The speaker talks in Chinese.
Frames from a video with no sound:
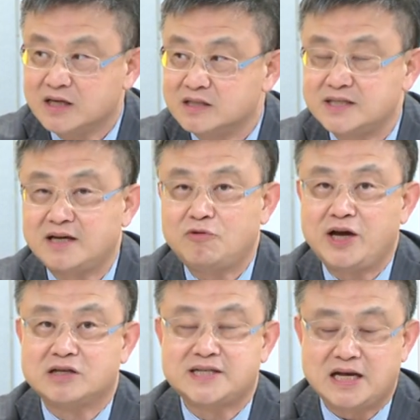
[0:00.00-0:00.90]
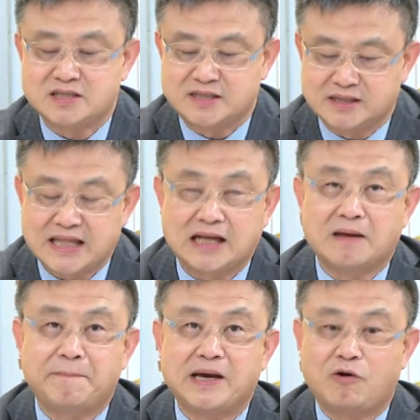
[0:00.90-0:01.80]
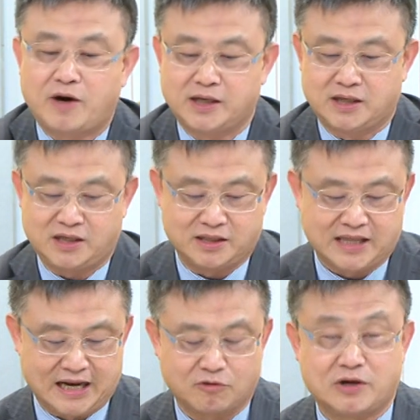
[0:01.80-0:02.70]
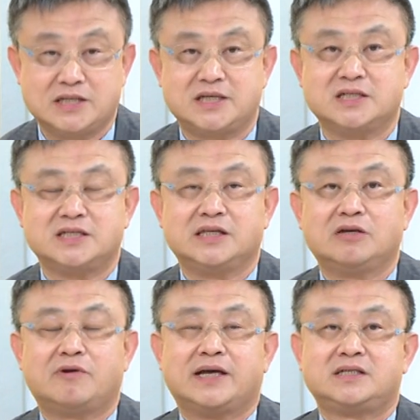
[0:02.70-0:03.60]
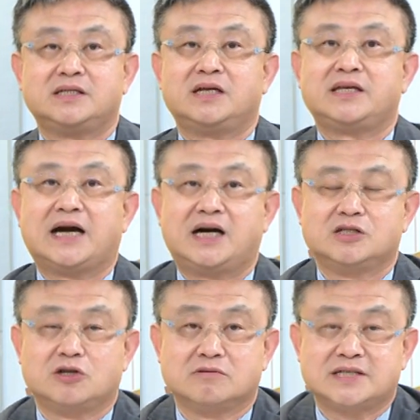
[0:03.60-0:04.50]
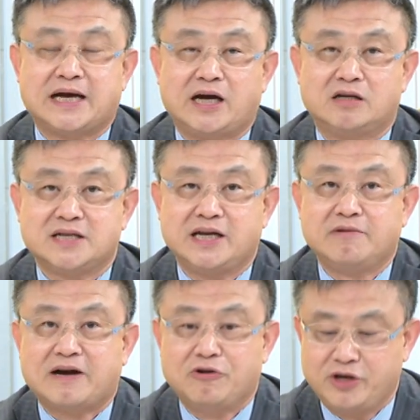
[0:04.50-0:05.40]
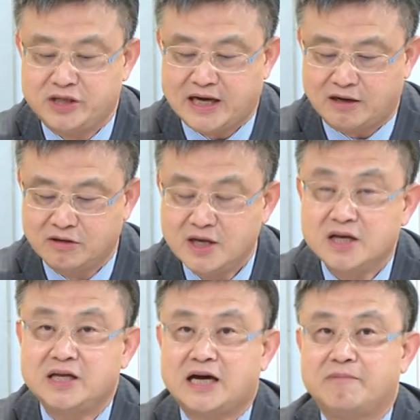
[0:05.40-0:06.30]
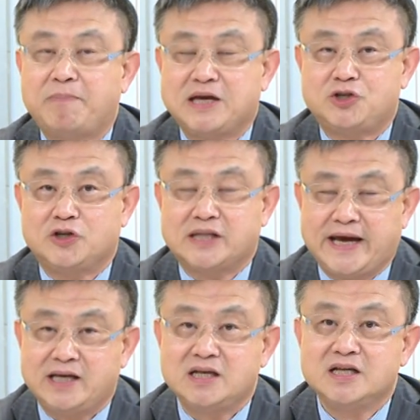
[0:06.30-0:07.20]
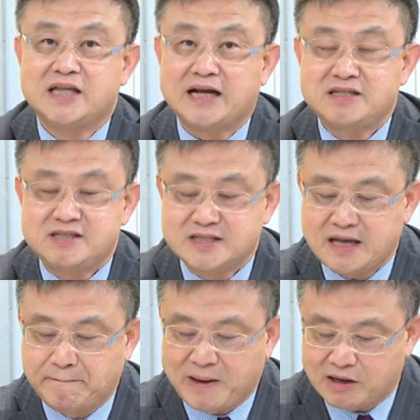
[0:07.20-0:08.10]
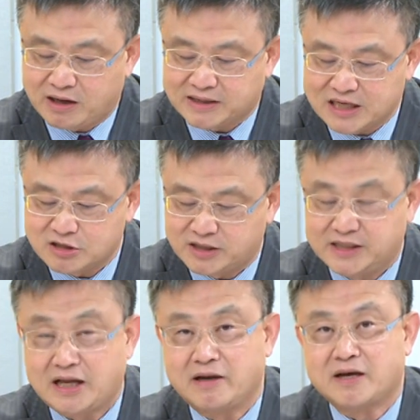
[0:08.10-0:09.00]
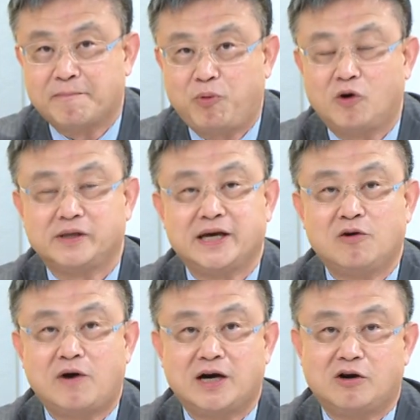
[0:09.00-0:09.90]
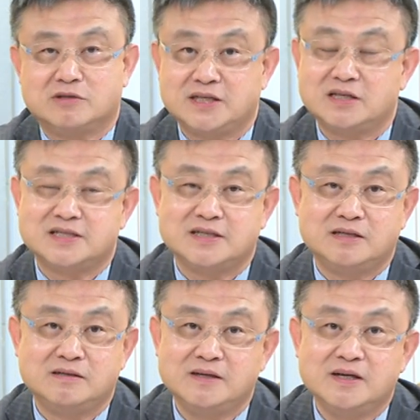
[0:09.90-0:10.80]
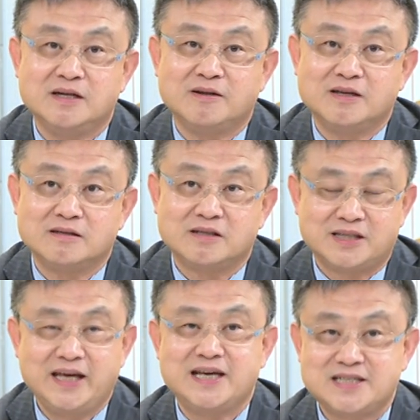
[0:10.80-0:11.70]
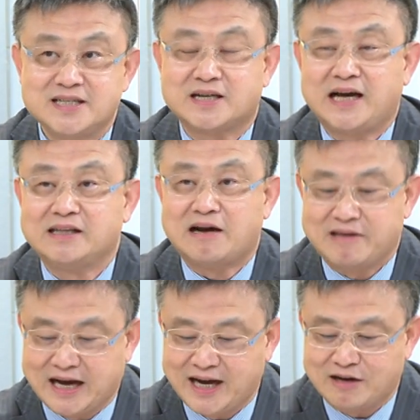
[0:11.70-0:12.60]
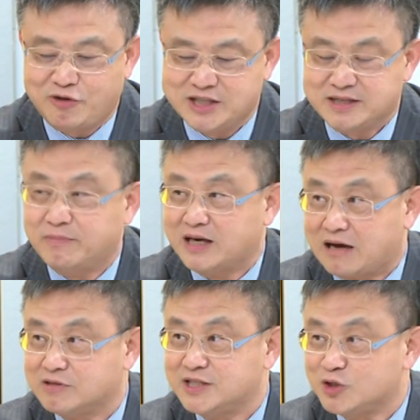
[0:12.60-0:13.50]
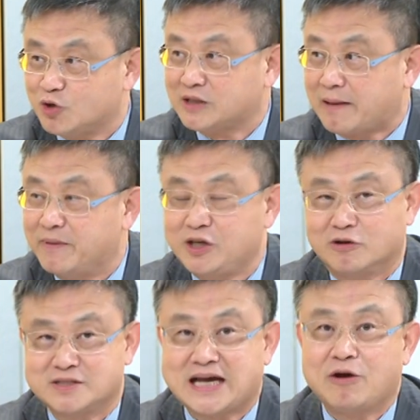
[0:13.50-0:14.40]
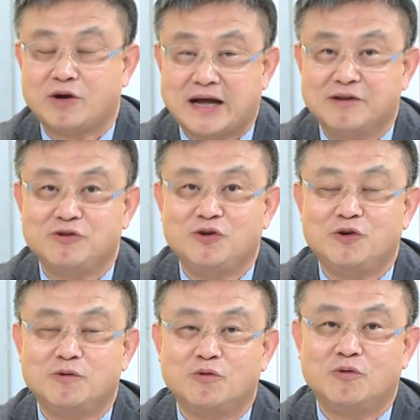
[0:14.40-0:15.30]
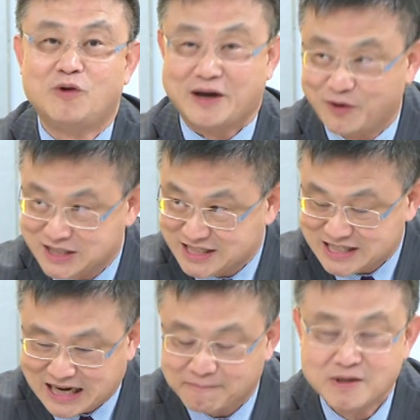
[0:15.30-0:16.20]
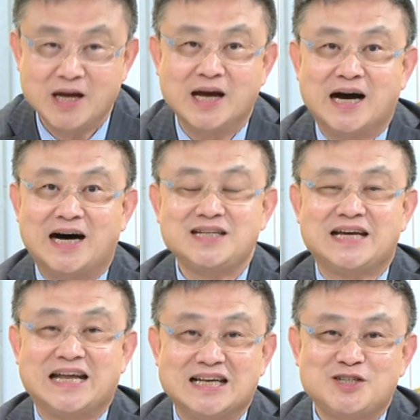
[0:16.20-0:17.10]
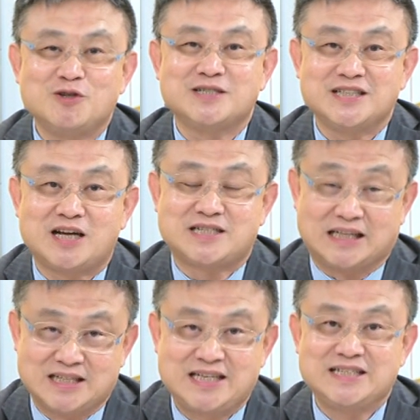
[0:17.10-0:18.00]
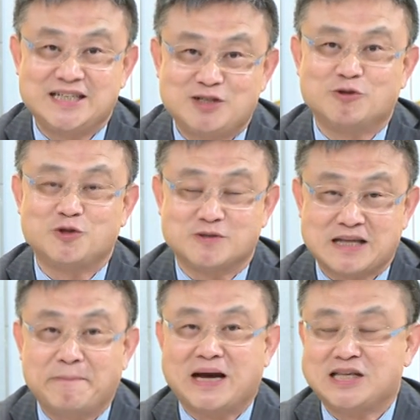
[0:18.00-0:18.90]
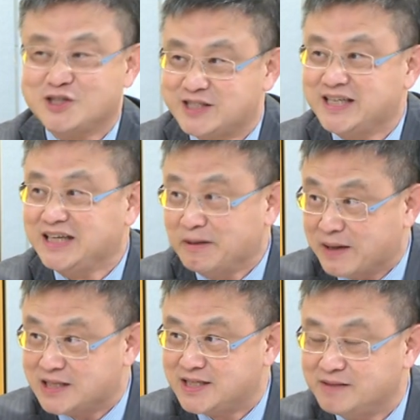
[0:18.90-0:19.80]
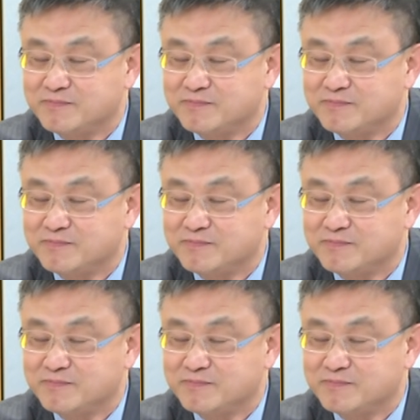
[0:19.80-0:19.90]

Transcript: 这会有这样子的大的变化呢？很大的关键是因为今天央行总裁哈在立。法院要要被询，A，他施政报告当中提到了一个破天荒哦，真的是，嗯，第一次看到央行会这么老实说，他们有在干预外汇市场，好，而且连数字都讲得清清楚楚，三百九十一亿美金。因